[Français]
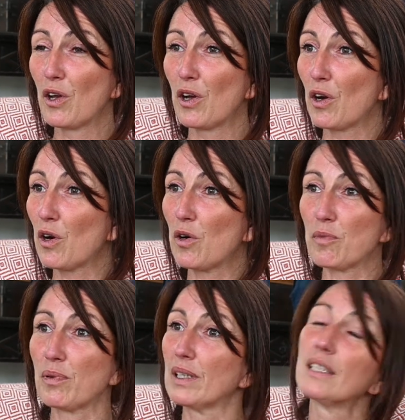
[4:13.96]

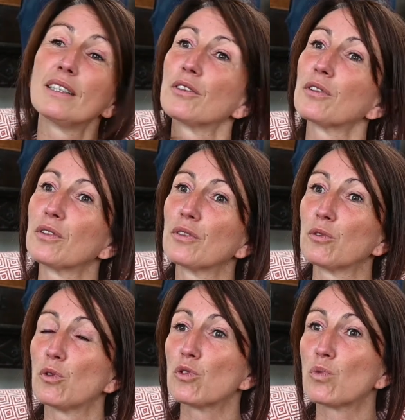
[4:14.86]
remplis
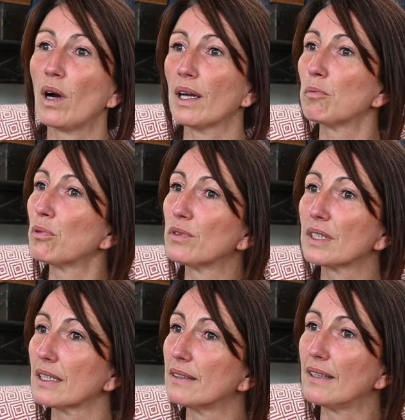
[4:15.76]
de joie et plus de
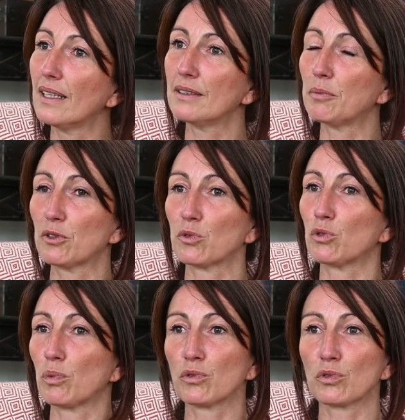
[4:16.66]
tristesse parce que je
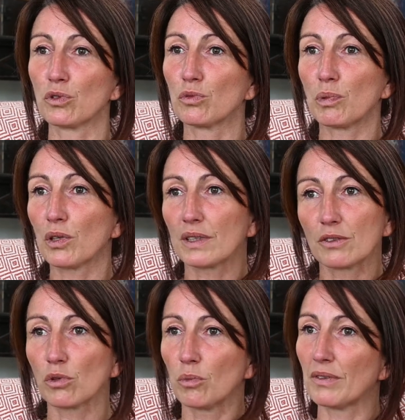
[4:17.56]
pense que je portais
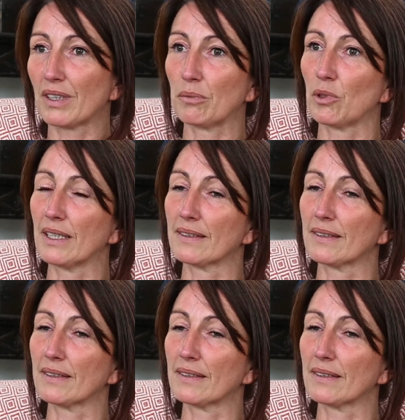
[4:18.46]
sur moi vraiment la